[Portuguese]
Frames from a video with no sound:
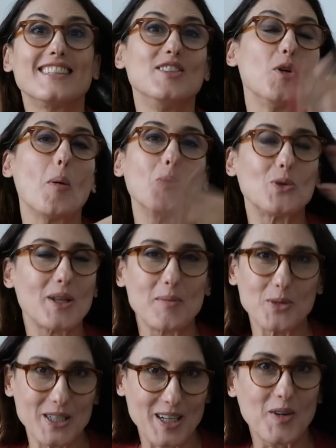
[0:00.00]
não muda é
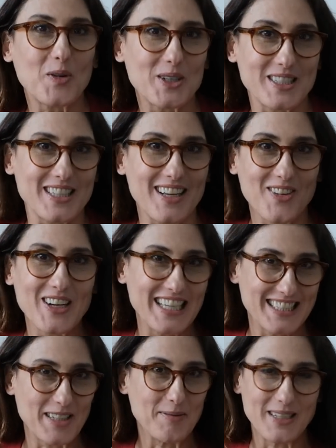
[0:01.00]
muita coisa,
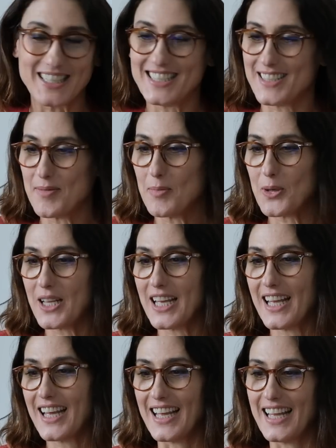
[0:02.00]
honestamente,
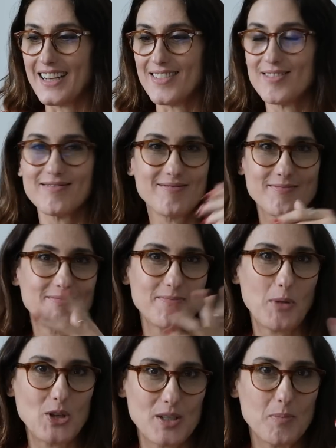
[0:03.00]
porque não
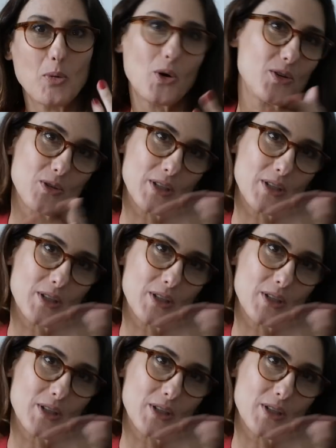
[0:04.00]
pode pôr ou